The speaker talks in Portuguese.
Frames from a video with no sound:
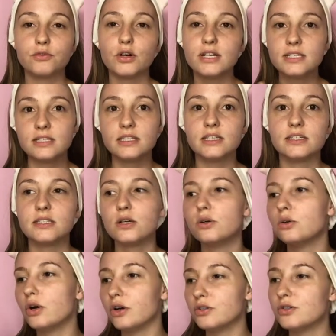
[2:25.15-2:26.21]
vou assim, se eu
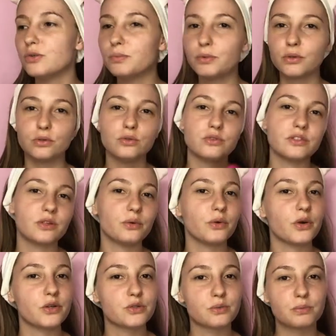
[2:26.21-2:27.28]
gosto do produto, se eu não
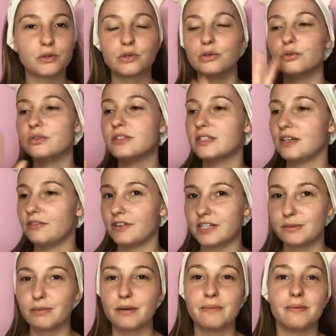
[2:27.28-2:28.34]
gosto do produto, se ele
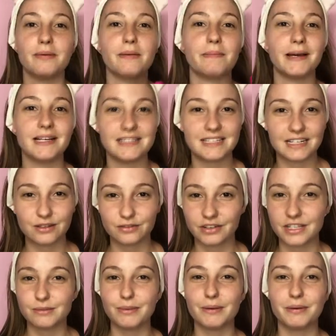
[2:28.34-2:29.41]
faz bem pra minha pele, se ele não
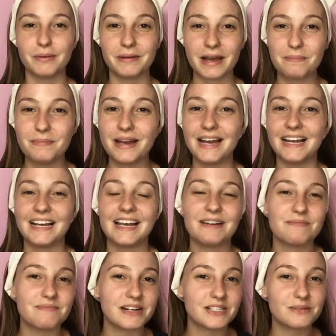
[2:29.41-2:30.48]
faz bem pra minha pele.
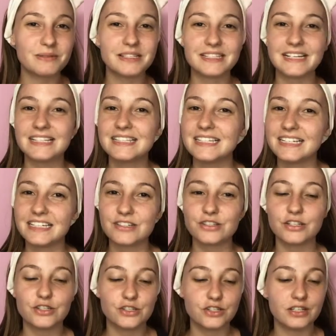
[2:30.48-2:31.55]
É mais ou menos assim que a
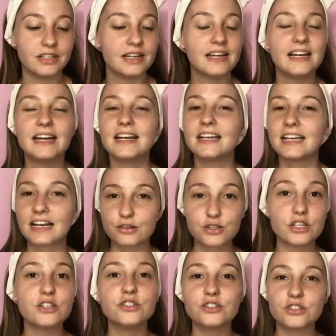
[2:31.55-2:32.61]
gente que a
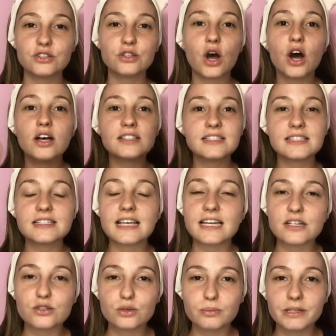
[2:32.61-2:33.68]
gente, nós
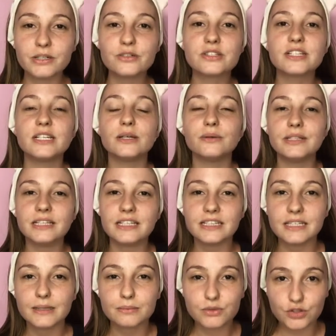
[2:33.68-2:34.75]
seres humanos que não
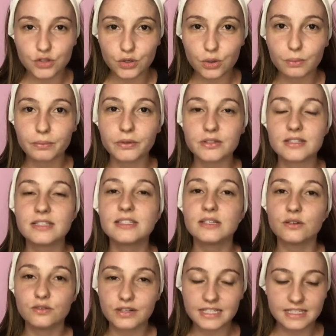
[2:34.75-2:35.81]
entendemos de
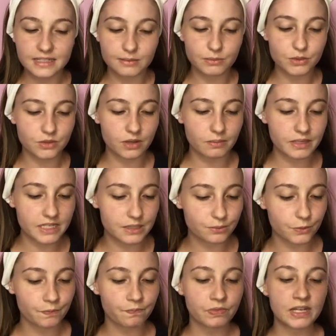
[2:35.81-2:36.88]
composição, fazemos, não é
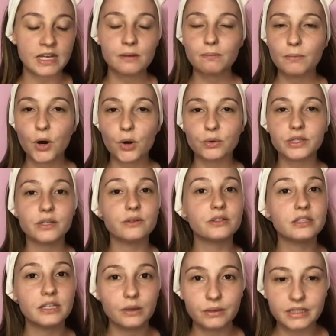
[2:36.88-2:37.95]
mesmo? Bom, então
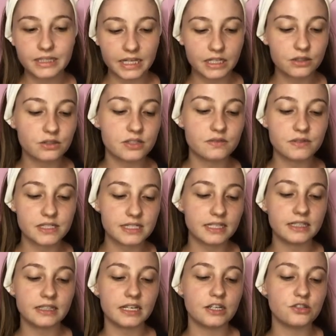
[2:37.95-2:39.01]
eu não entendo. Se você
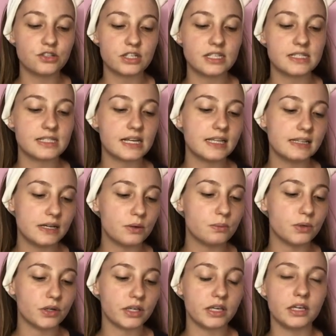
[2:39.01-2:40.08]
entende e quiser ler um
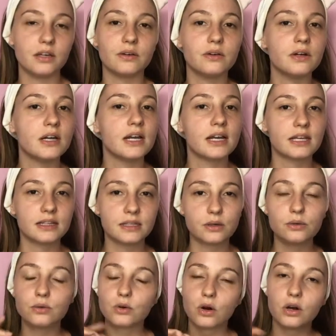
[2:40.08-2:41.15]
pouquinho,
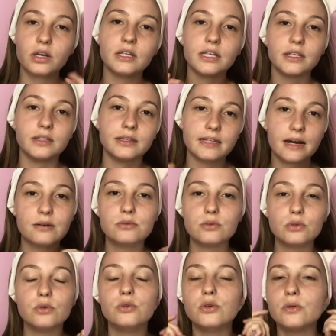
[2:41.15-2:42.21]
então corre lá, dá um
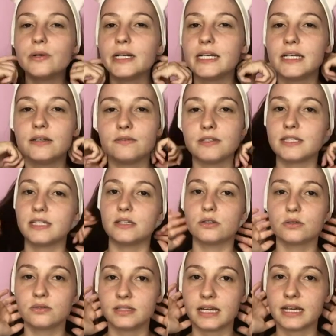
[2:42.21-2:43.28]
Google aí que vocês
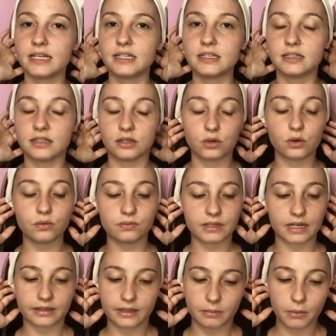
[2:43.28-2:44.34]
conseguem
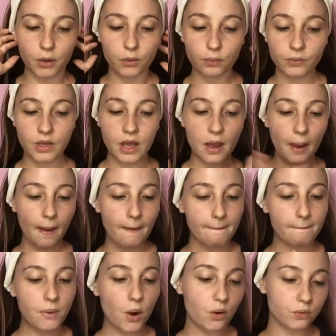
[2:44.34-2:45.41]
encontrar, tá bom?
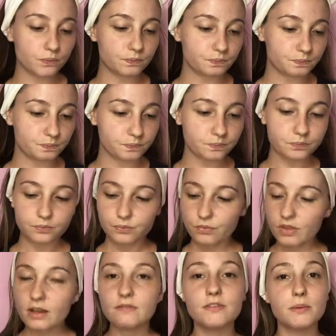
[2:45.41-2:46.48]
Bom,
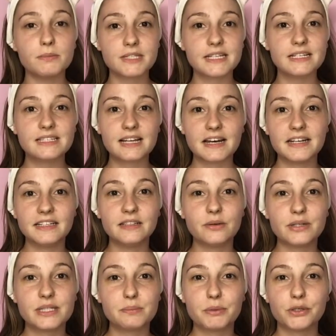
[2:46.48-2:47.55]
Vamos testar
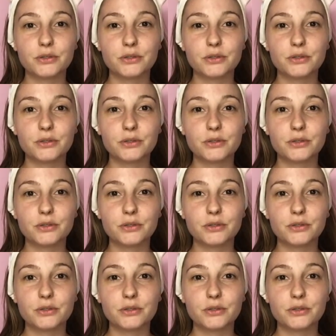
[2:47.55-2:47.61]
então esse